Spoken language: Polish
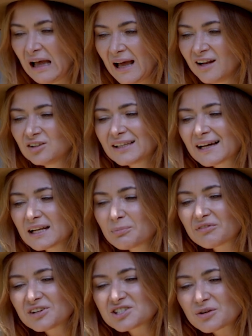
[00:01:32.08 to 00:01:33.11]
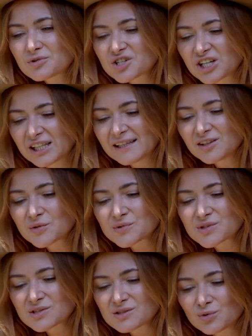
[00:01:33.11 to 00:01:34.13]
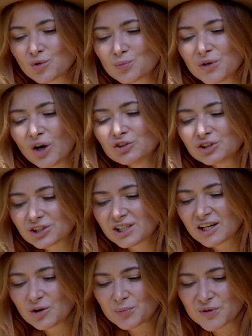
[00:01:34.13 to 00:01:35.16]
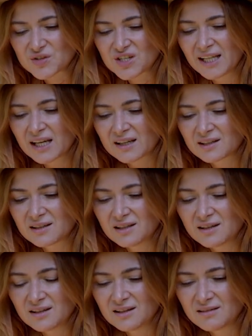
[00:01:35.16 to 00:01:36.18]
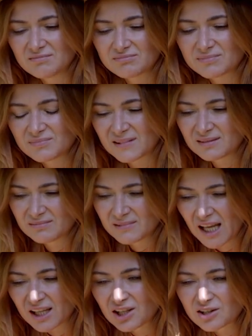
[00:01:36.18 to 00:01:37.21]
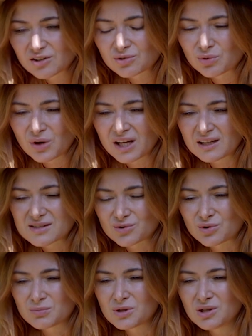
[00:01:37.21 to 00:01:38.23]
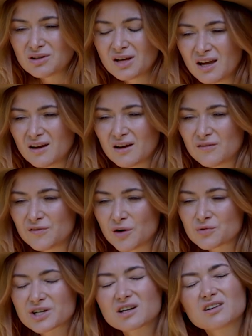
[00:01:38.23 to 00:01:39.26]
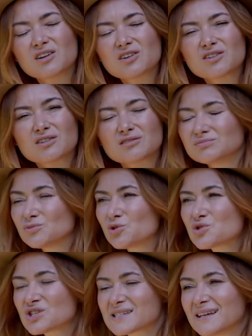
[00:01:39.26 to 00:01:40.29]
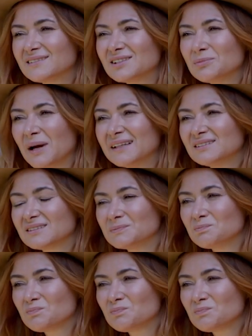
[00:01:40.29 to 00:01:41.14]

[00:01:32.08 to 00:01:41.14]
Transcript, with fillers: Ale on nagle powiedział, że jedną z ulubionych jego piosenek i takich, które, z którymi wiąże go duży sentyment,